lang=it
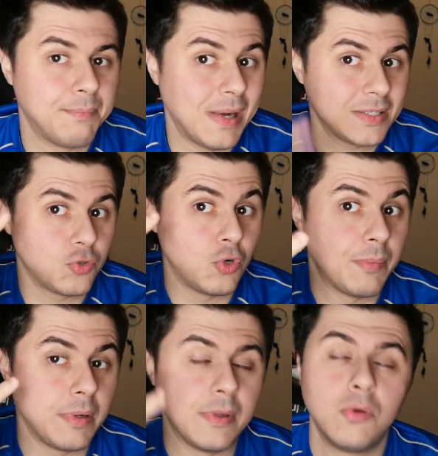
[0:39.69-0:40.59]
passano le
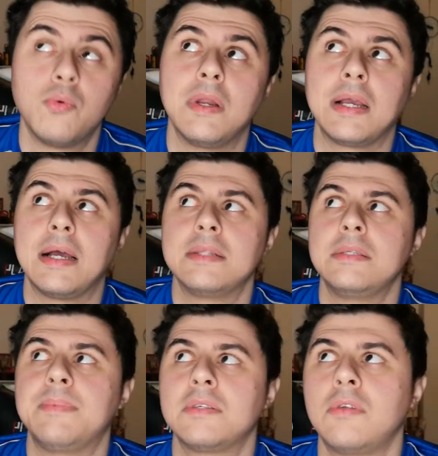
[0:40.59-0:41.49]
prime due,
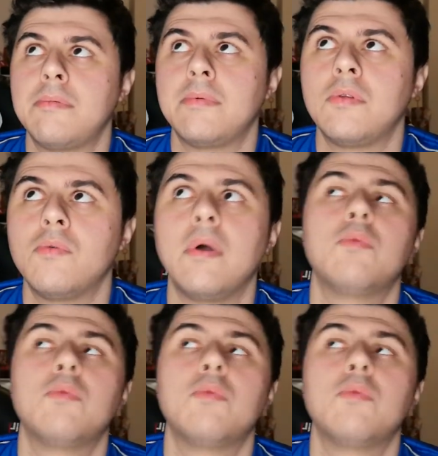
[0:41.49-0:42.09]
ragazzi, passano le prime due.